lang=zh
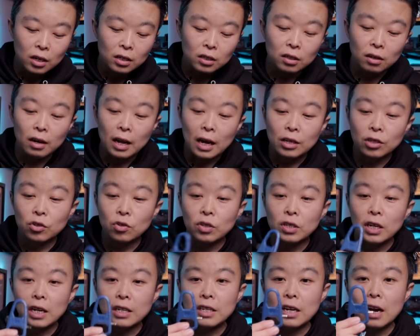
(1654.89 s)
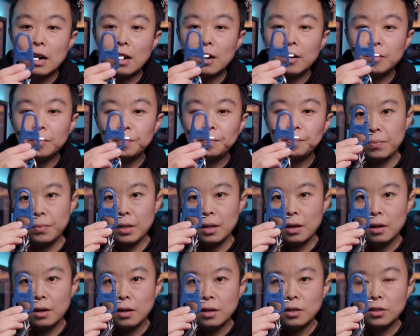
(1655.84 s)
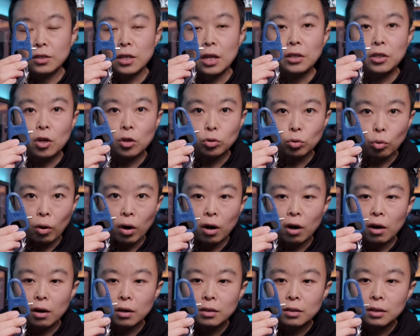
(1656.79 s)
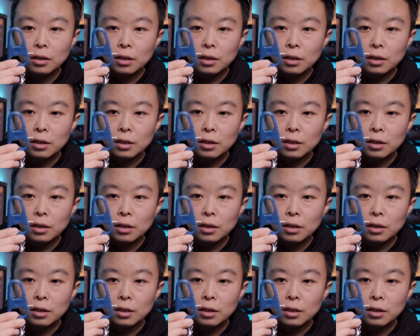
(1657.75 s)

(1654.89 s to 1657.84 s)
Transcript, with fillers: 是来自于这家三条腿儿。